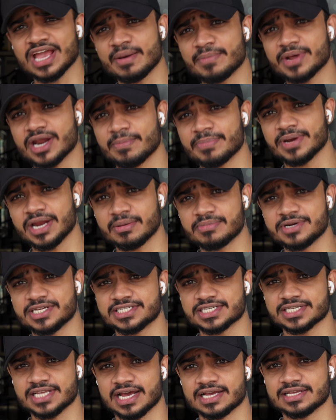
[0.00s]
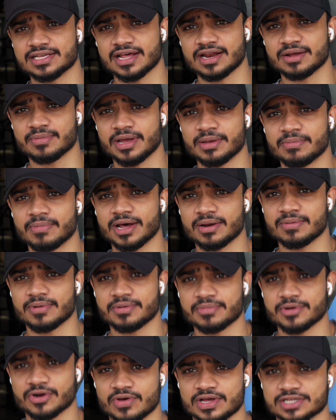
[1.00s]
कैमरा अपने आप नीचे जाया जा रहा है भाई बार बार
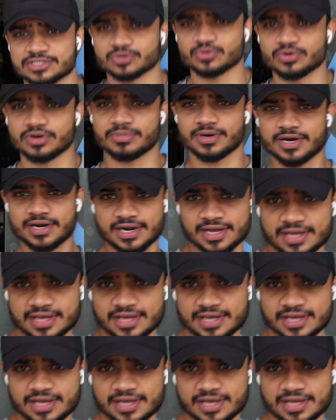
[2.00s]
मेरे को ऐसे होना पड़ रहा